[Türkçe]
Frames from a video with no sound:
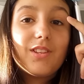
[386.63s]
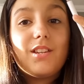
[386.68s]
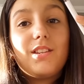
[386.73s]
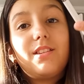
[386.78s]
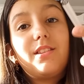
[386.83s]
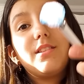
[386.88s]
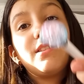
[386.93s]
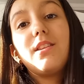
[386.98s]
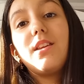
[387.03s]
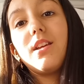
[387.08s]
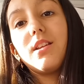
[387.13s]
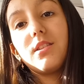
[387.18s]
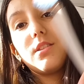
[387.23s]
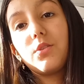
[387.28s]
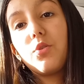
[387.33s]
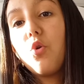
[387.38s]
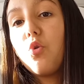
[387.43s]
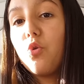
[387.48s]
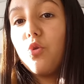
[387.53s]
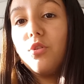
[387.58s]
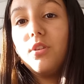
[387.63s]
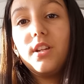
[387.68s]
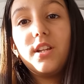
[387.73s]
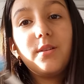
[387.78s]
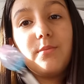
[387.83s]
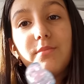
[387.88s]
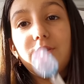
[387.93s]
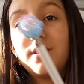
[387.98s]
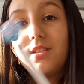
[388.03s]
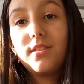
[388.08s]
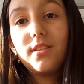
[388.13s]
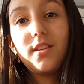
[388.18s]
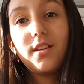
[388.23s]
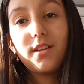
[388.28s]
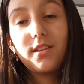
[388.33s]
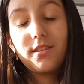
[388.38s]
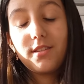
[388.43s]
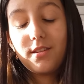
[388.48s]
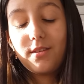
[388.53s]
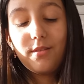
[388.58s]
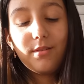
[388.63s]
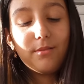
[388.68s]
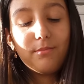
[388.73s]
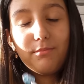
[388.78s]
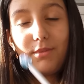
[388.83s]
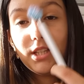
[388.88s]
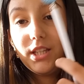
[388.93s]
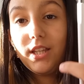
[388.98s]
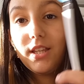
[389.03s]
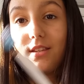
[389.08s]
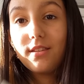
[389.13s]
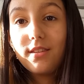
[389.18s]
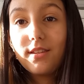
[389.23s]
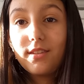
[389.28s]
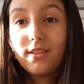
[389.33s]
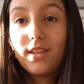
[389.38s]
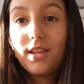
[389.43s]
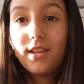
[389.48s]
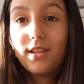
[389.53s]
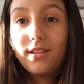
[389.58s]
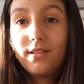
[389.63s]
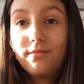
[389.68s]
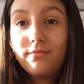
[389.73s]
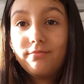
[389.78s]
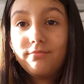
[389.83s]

Size yazık okurlarım size yazık. Bana yazık değil.